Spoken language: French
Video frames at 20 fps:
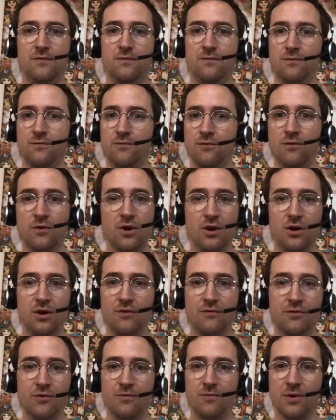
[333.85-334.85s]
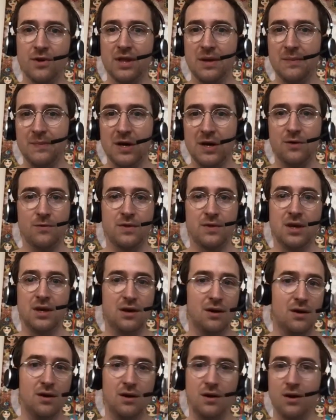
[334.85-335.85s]
vous ne vous demandez pas qu'on ait
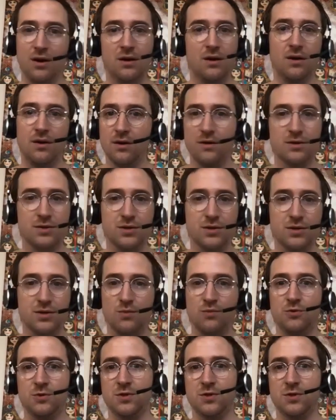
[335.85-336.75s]
100%